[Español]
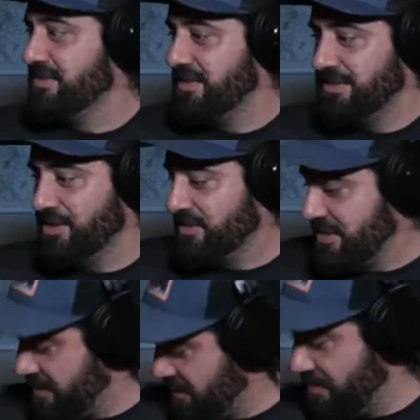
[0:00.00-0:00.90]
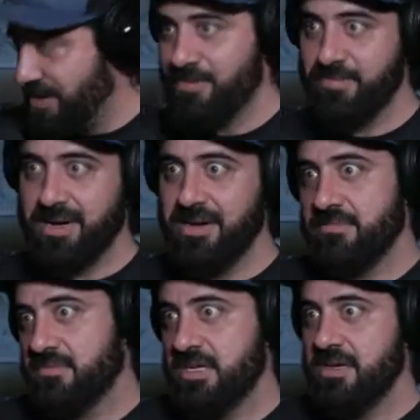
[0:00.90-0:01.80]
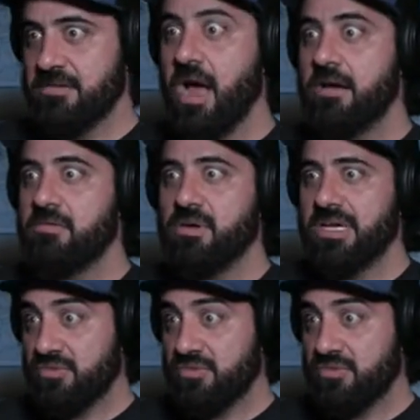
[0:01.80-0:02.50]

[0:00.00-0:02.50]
si tiro este vaso va a romper, sí, ah,